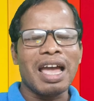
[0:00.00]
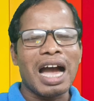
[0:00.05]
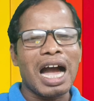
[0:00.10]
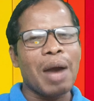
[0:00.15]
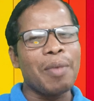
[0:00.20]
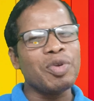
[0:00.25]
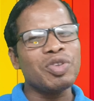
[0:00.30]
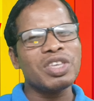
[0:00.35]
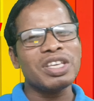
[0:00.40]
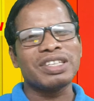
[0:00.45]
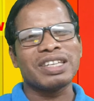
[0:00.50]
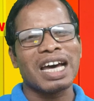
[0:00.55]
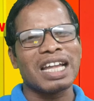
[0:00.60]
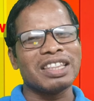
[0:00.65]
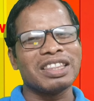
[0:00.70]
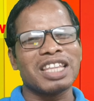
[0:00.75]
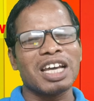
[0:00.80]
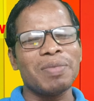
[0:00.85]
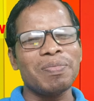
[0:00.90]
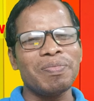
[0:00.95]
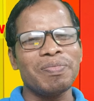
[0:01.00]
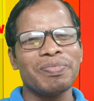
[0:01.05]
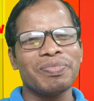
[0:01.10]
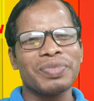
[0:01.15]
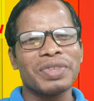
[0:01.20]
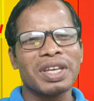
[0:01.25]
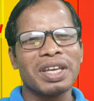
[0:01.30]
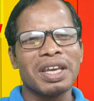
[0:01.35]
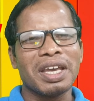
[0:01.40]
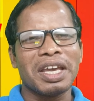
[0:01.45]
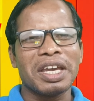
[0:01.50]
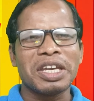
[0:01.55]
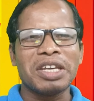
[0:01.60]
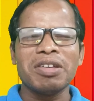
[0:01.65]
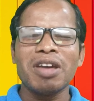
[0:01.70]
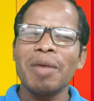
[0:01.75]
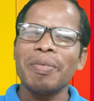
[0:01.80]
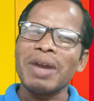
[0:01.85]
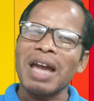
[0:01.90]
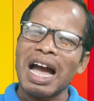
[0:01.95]
আমি যদি জানতাম
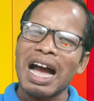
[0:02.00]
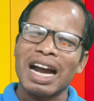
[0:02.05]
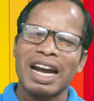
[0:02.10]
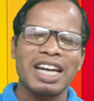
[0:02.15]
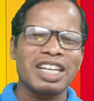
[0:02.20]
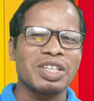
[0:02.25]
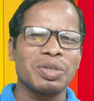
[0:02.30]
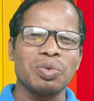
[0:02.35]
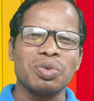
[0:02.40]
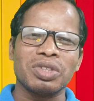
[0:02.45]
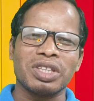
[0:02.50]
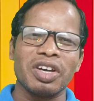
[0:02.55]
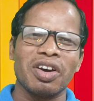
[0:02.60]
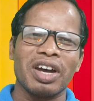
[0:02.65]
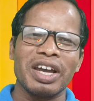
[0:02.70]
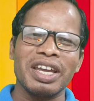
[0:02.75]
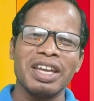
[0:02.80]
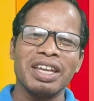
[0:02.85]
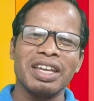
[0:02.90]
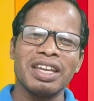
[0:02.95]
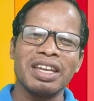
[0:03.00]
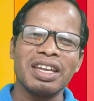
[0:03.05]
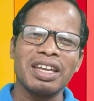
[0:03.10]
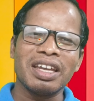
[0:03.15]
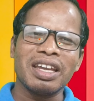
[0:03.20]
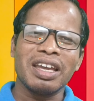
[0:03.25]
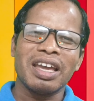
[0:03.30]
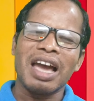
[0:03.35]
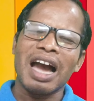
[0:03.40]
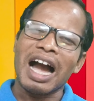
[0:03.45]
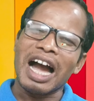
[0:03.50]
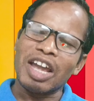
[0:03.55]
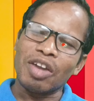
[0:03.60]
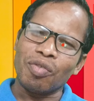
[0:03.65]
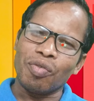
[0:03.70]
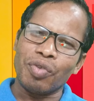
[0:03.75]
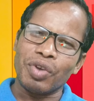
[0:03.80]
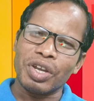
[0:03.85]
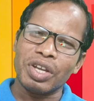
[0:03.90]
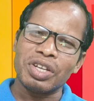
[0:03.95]
কীভাবে আকাশে উঠতে হয় আই
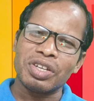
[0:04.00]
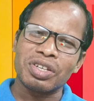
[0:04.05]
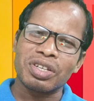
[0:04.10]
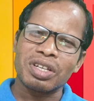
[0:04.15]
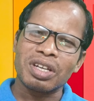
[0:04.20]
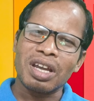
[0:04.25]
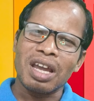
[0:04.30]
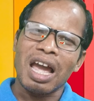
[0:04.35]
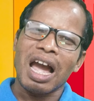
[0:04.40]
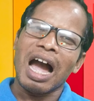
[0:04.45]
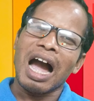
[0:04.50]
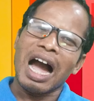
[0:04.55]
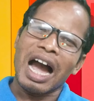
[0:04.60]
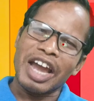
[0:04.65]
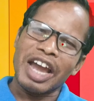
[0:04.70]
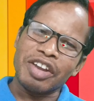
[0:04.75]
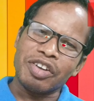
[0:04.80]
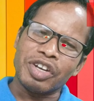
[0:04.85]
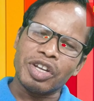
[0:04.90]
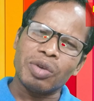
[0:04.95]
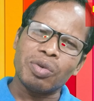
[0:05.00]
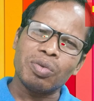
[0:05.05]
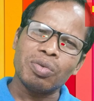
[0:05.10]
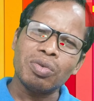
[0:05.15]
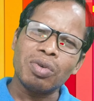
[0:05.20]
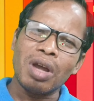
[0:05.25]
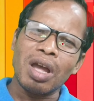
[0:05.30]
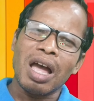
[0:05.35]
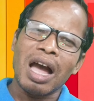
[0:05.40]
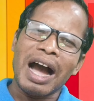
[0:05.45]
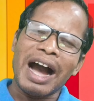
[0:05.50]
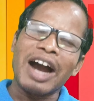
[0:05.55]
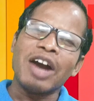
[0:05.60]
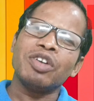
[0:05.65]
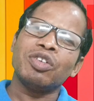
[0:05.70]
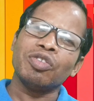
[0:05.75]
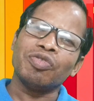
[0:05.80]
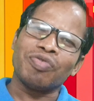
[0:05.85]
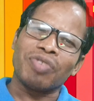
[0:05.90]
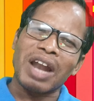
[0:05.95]
উইশ আই নিউ হাউ
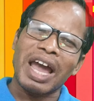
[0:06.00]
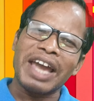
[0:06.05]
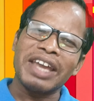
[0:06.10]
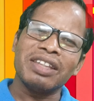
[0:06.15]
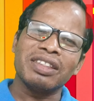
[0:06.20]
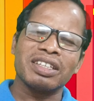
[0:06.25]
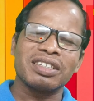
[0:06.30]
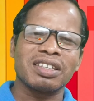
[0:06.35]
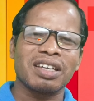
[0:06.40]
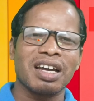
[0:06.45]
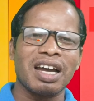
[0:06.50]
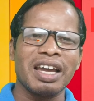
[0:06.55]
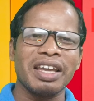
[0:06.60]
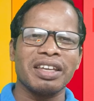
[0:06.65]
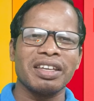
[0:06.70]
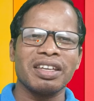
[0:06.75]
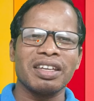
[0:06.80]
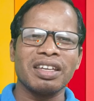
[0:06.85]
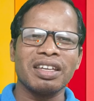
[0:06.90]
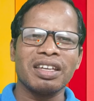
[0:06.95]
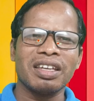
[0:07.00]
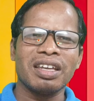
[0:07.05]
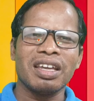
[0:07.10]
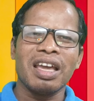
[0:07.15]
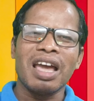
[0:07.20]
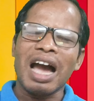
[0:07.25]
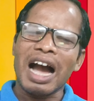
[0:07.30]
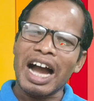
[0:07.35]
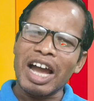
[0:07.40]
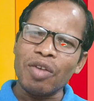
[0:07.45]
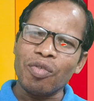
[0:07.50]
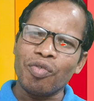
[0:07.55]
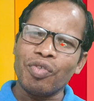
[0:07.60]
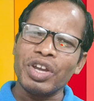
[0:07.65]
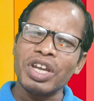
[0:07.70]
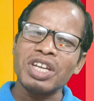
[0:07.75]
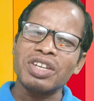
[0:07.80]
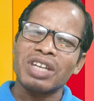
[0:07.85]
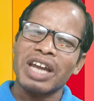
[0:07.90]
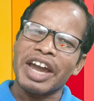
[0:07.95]
টু ফ্লাই ইন দ্য স্কাই আই
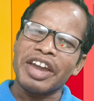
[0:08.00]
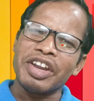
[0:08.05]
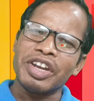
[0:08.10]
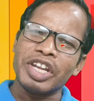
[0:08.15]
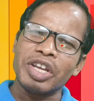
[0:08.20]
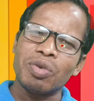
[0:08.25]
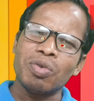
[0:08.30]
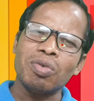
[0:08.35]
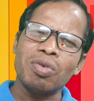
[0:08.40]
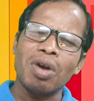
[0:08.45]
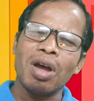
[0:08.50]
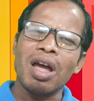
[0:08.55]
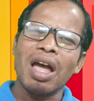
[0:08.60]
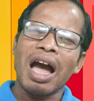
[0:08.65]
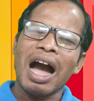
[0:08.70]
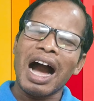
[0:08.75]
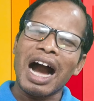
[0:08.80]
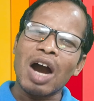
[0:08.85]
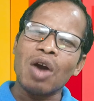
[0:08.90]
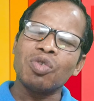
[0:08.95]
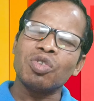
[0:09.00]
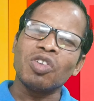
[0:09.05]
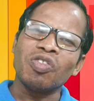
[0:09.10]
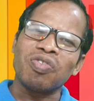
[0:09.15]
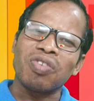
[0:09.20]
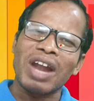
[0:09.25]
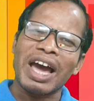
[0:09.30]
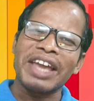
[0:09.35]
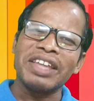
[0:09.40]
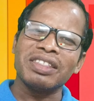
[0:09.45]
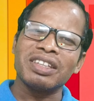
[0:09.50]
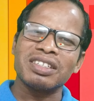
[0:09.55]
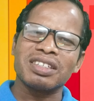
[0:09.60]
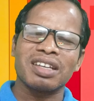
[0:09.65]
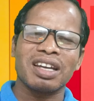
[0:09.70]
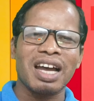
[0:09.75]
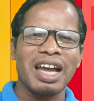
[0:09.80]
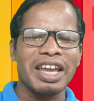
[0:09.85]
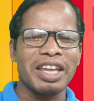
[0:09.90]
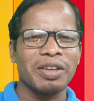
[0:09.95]
উইশ আই নিউ হাউ টু ফ্লাই ইন দ্য
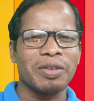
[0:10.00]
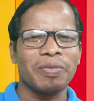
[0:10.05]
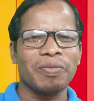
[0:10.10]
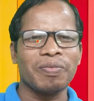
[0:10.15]
স্কাই